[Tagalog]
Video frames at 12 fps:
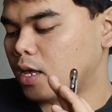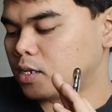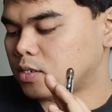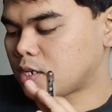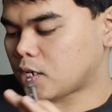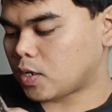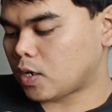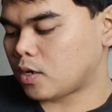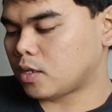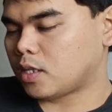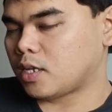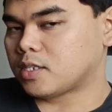
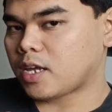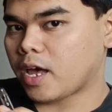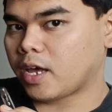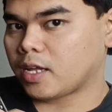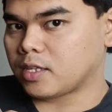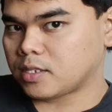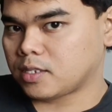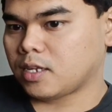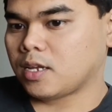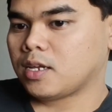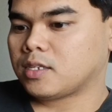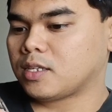Securities INC
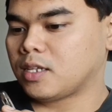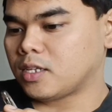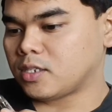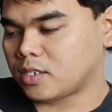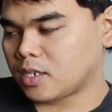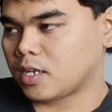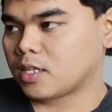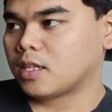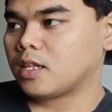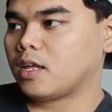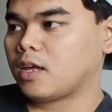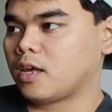is legit
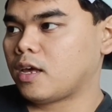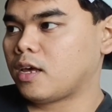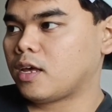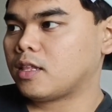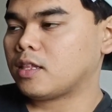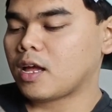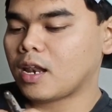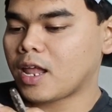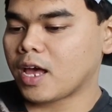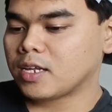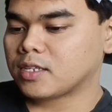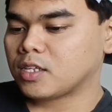and
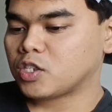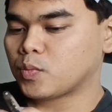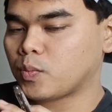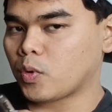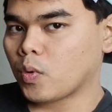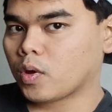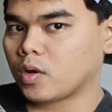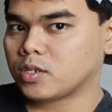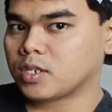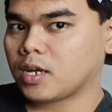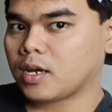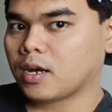licensed broker
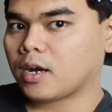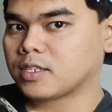siya.